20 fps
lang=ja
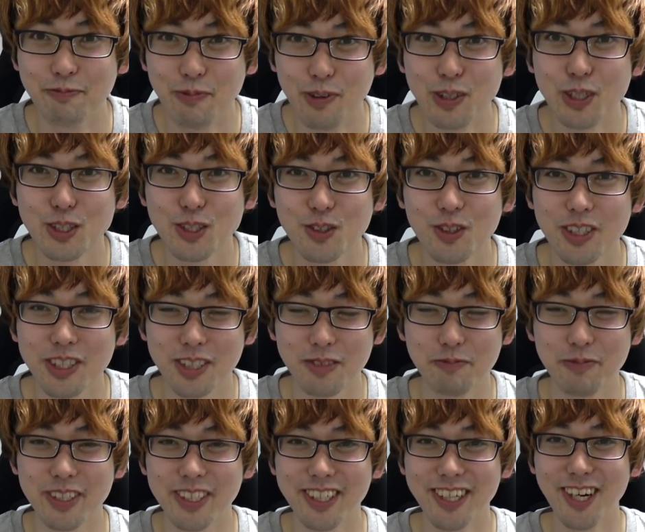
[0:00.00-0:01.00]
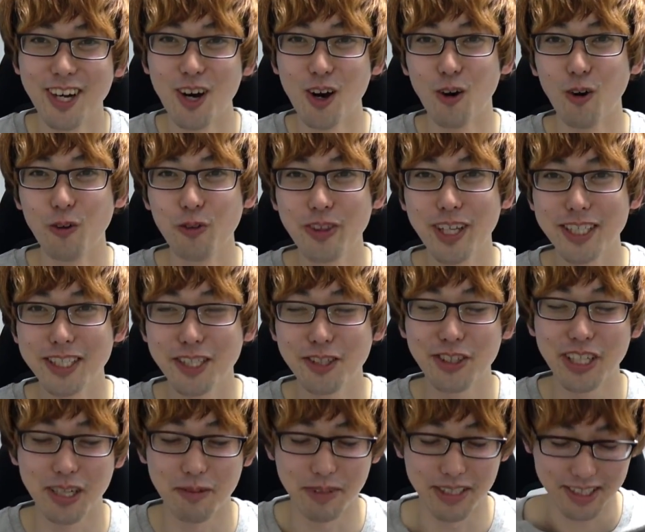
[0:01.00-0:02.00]
う。ものすごくシンプル。同じ色
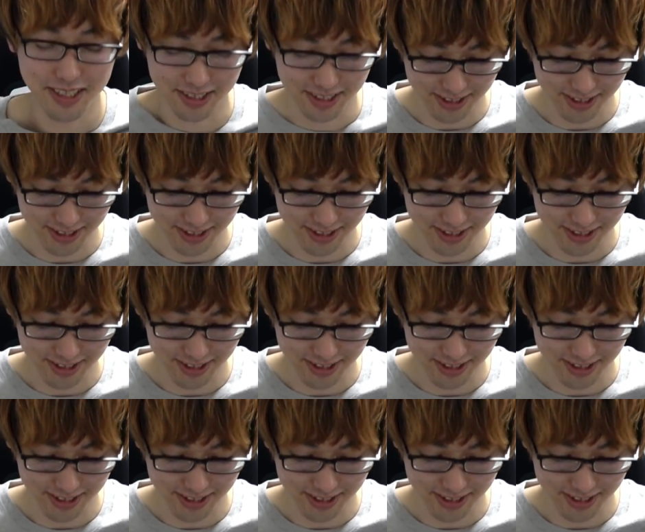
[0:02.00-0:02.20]
だね、全